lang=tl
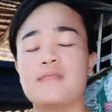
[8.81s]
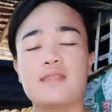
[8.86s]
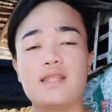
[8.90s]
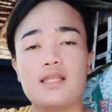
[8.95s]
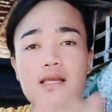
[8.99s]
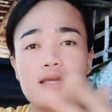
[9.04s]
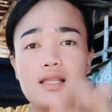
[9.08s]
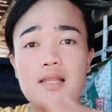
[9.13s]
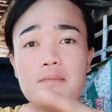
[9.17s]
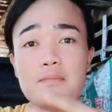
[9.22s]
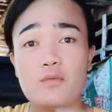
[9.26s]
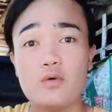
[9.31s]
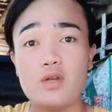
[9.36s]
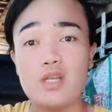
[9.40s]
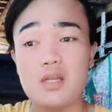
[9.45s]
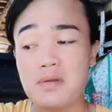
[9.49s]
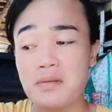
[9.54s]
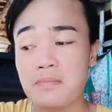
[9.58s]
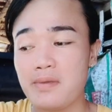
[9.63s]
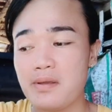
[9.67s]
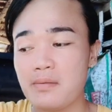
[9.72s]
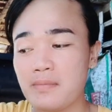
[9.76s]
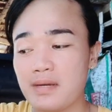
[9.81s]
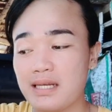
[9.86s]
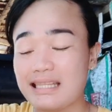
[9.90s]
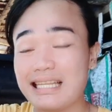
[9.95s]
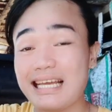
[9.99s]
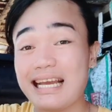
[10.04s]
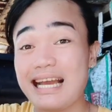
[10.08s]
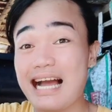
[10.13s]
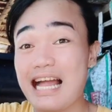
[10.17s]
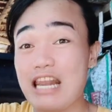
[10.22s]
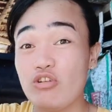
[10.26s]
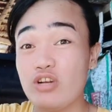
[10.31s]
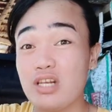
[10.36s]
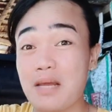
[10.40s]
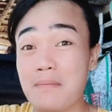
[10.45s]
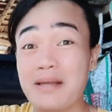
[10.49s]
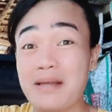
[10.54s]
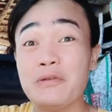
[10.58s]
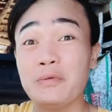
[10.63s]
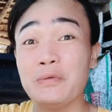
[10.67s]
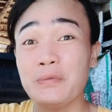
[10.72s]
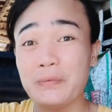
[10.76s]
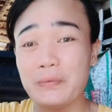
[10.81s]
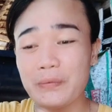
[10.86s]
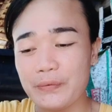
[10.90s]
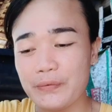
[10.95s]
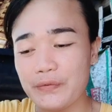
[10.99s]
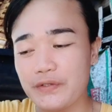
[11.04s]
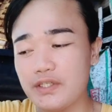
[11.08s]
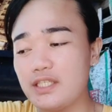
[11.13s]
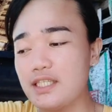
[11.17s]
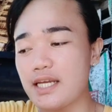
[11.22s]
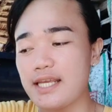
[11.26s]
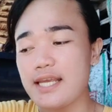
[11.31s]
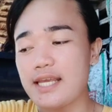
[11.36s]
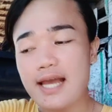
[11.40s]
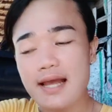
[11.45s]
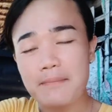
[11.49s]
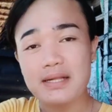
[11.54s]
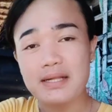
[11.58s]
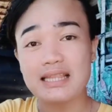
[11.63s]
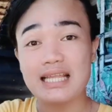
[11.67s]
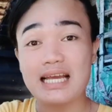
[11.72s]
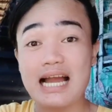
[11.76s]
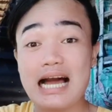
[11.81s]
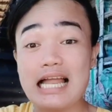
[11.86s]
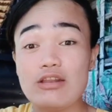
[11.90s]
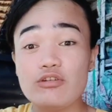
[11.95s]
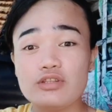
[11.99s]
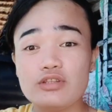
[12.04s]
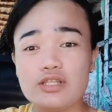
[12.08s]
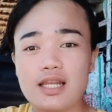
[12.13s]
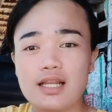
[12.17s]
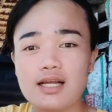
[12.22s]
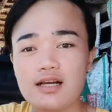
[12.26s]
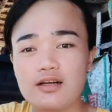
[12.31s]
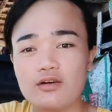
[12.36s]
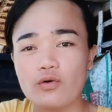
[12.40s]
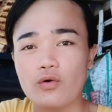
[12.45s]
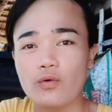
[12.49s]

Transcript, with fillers: Alam ko naman may mga Tagalog na nanonood, kaya mag-Tagalog na ako.